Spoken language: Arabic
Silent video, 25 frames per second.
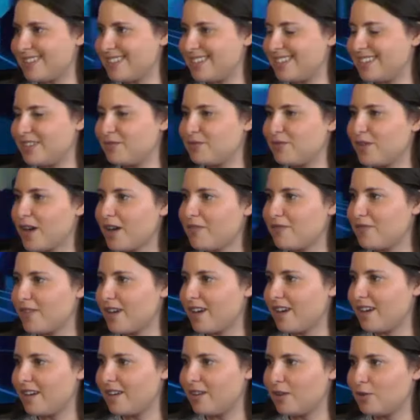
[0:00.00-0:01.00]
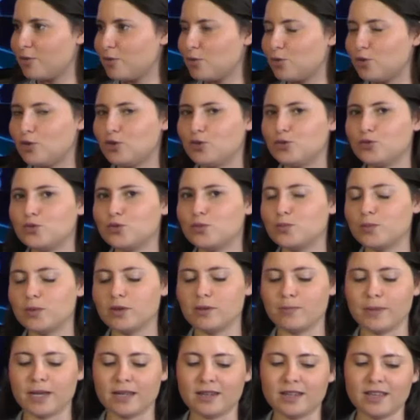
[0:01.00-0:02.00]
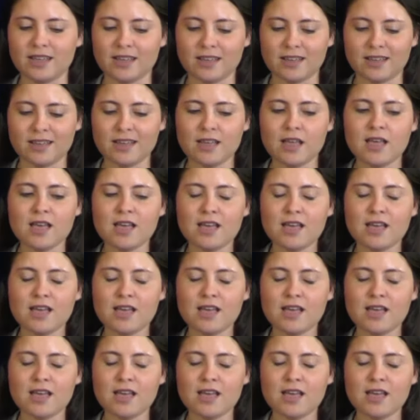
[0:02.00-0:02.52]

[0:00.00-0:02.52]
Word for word: اللي يتفحفح كل يوم آه، معناها